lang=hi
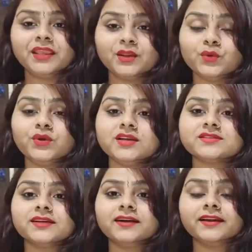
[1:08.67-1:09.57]
क्योंकि
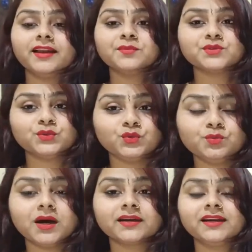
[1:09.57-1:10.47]
इससे लड़कियाँ आपसे दूर
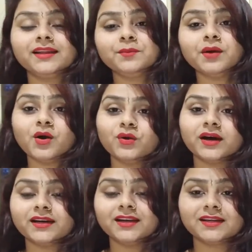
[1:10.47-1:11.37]
भागने लगेंगी भाव
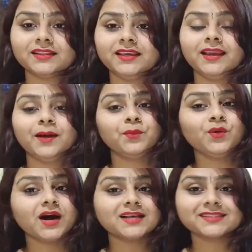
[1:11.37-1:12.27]
खाने लगती हैं आपको
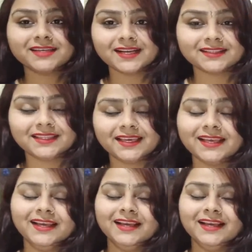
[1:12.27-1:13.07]
घास नहीं डालती हैं